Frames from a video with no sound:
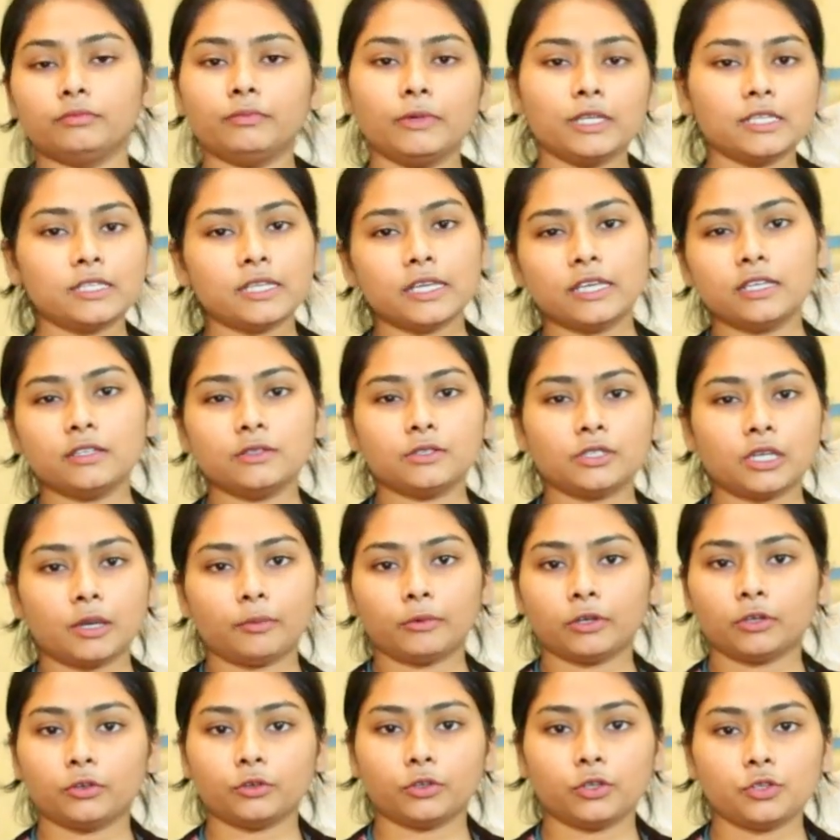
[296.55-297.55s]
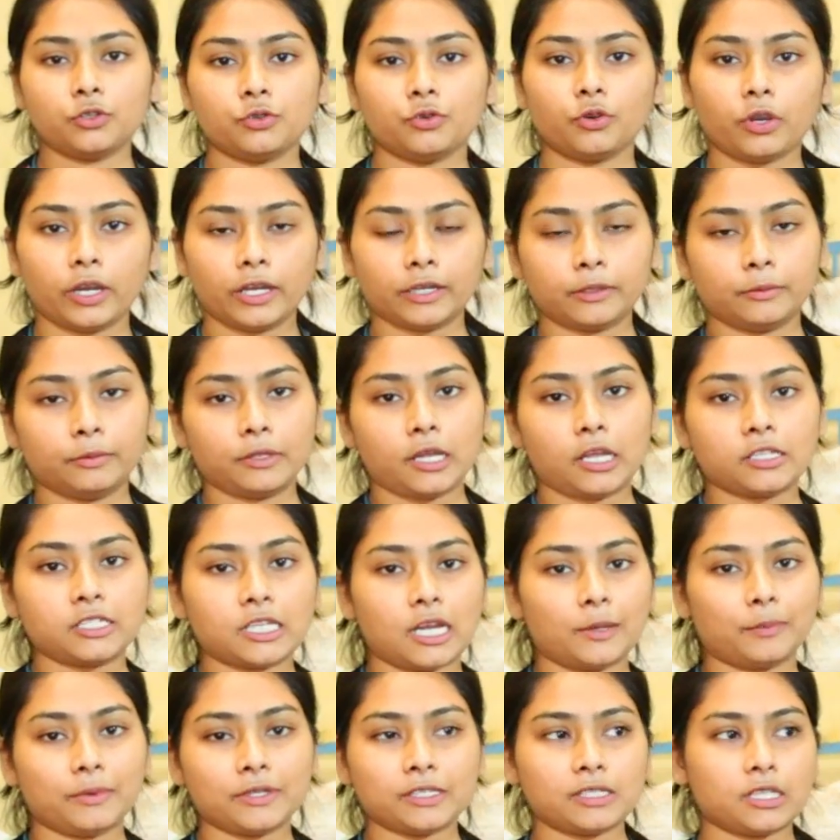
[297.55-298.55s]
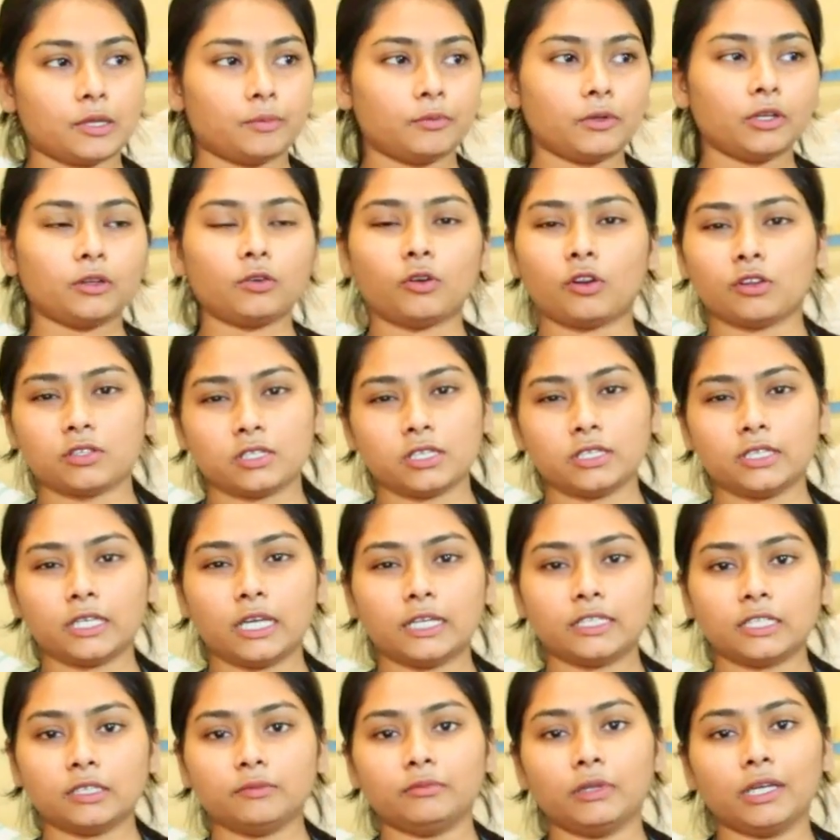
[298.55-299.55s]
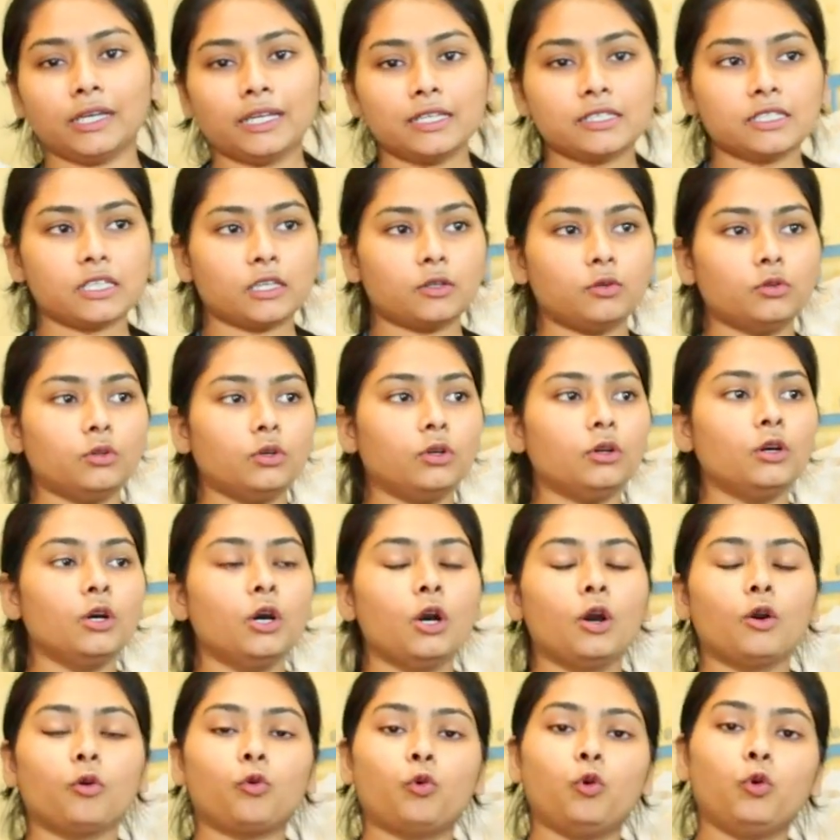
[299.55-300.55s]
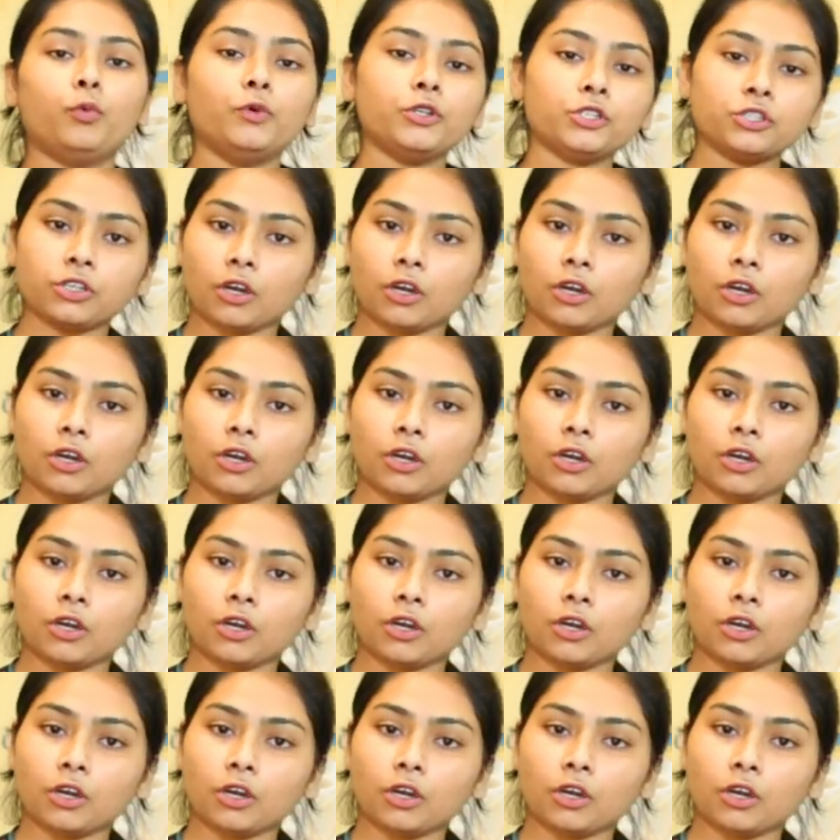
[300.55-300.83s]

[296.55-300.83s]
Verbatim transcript: ব্যাস এই সামান্য কিছু কয়েকটা চার পাঁচটা আপনার গ্রসারি আইটেম লাগে যেগুলো খুবই